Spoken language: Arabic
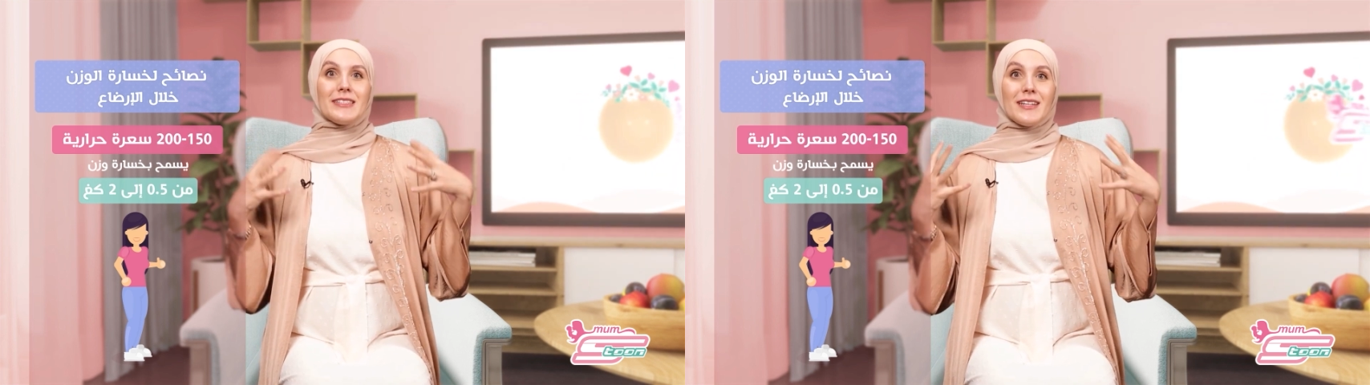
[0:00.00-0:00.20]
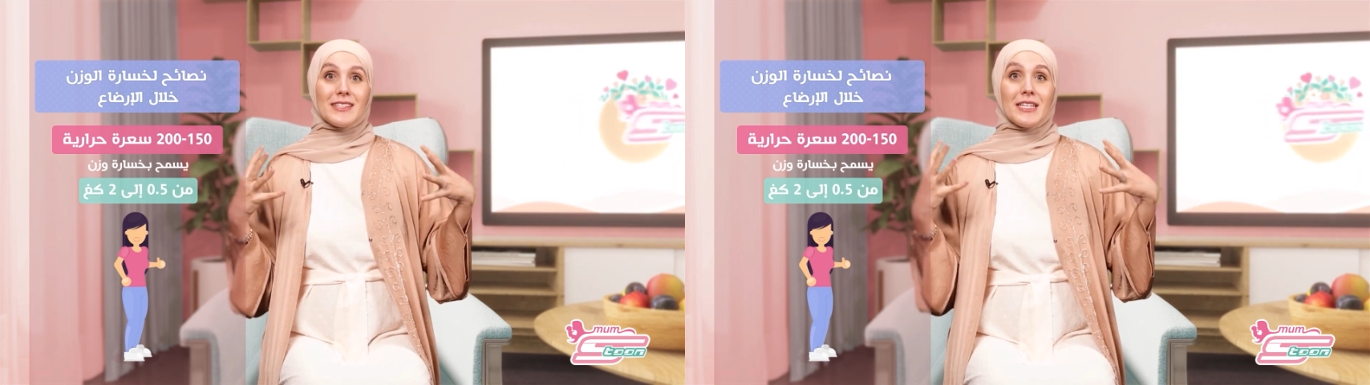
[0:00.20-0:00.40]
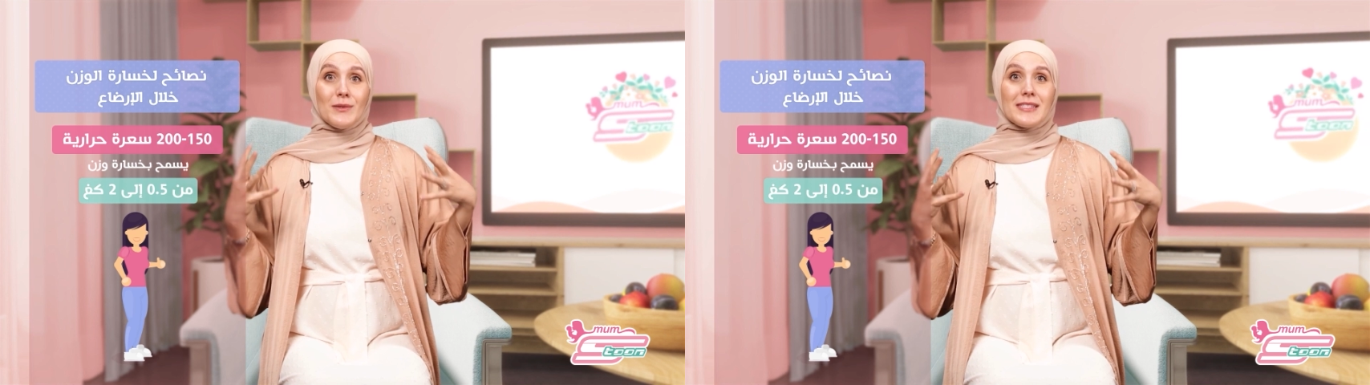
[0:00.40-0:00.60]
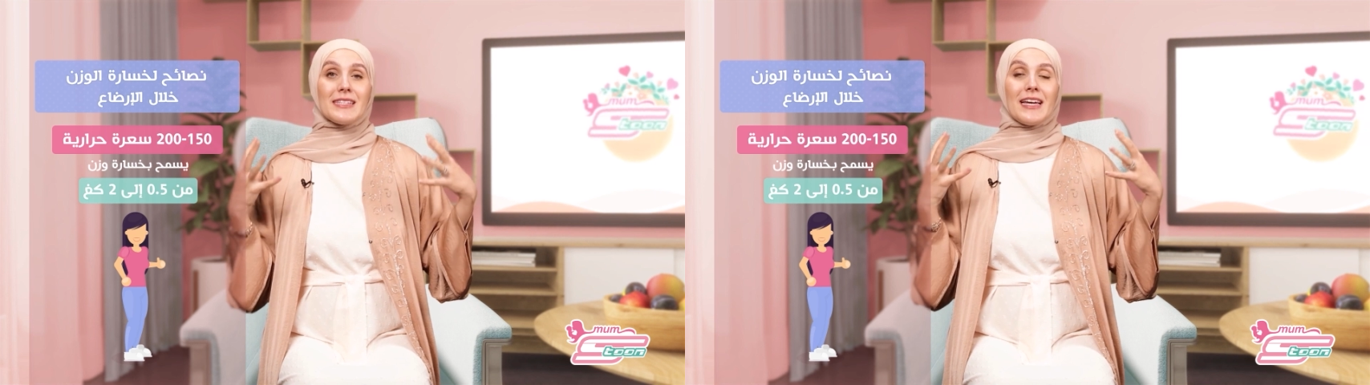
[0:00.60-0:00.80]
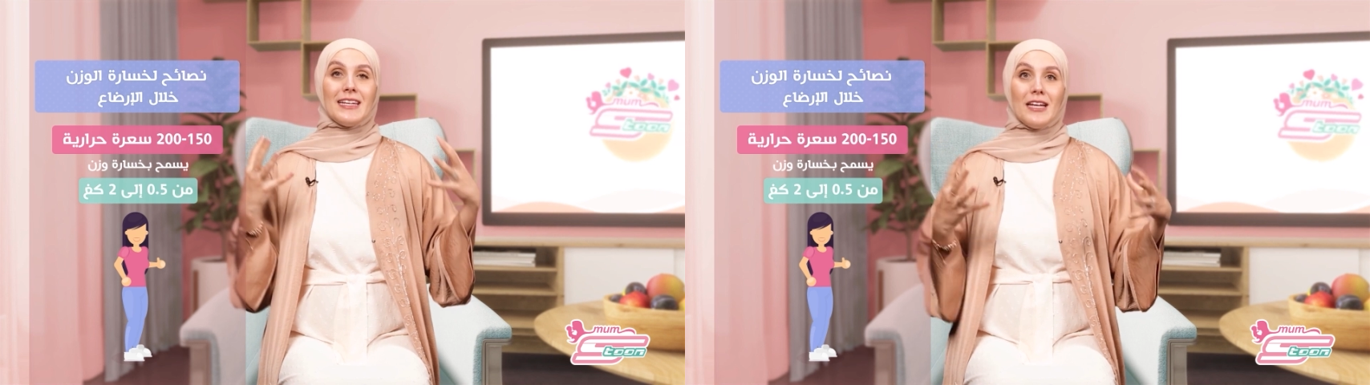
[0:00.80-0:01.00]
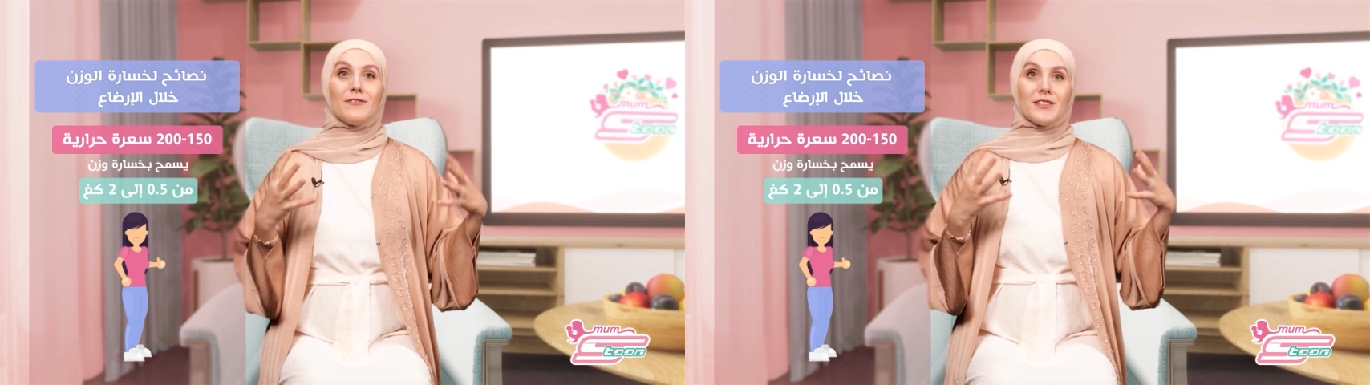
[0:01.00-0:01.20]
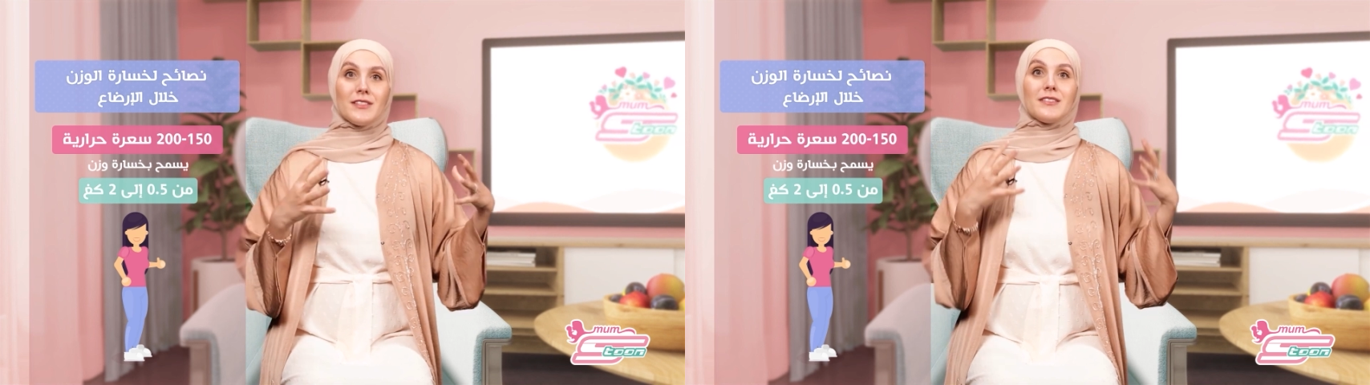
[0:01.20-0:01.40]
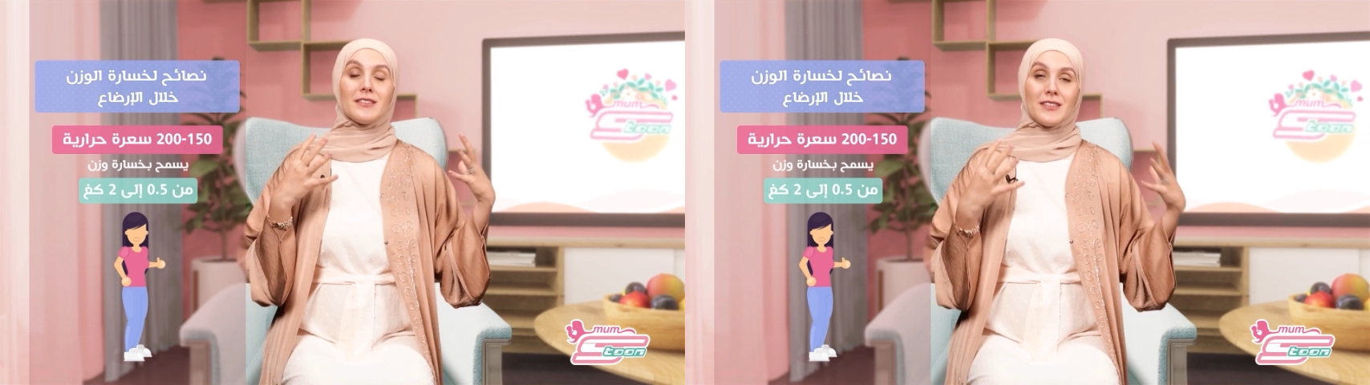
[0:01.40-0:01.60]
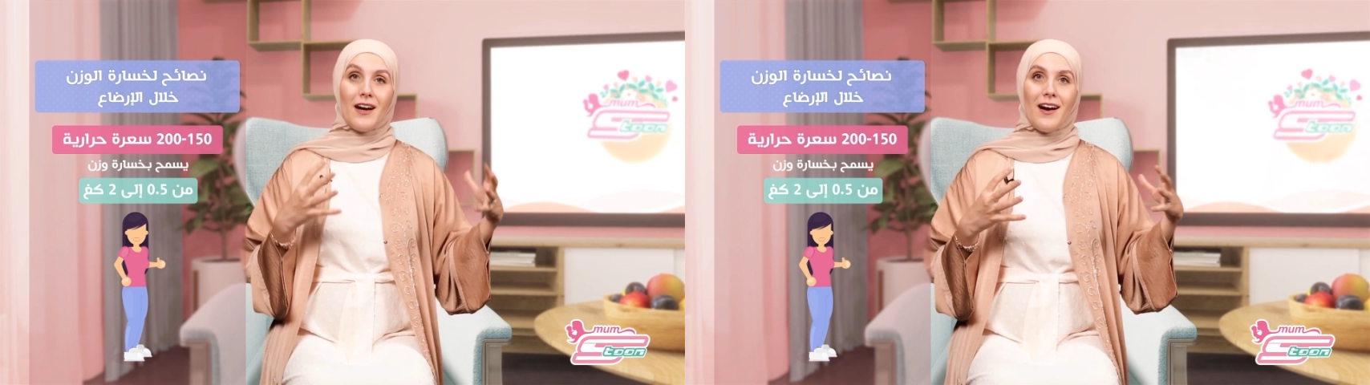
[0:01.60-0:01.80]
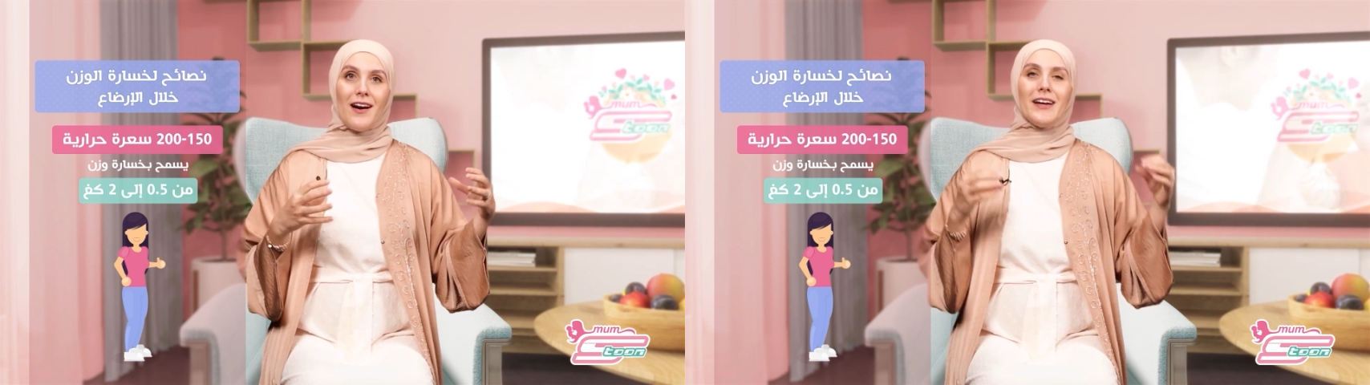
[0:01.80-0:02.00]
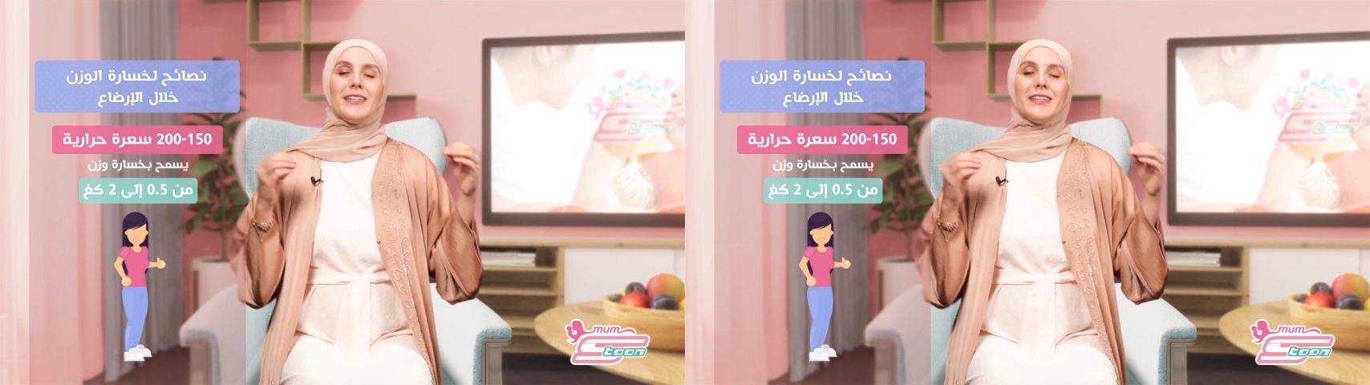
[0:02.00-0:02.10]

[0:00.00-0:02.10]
تخسري وزن خلال فتره الرضاعه